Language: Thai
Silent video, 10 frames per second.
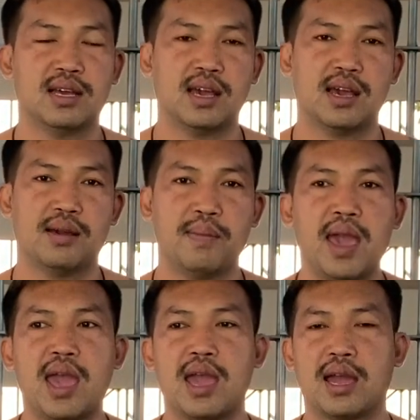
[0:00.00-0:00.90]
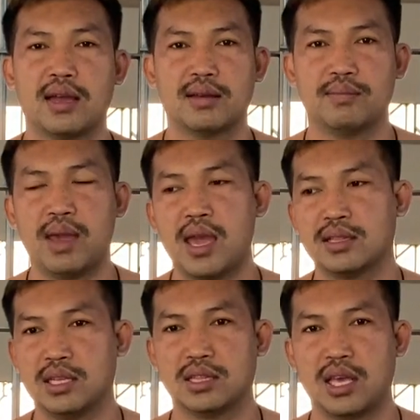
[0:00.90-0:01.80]
อ่าแม่แม่
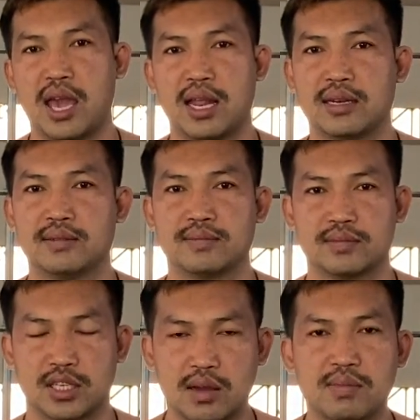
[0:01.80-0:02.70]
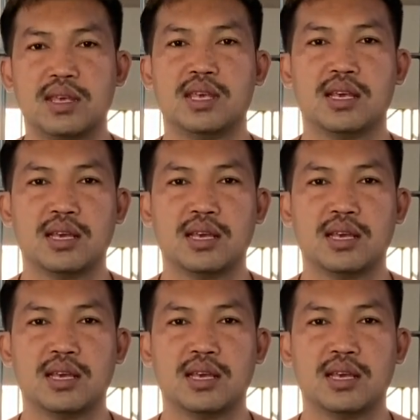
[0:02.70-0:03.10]
ติดแทนก็มี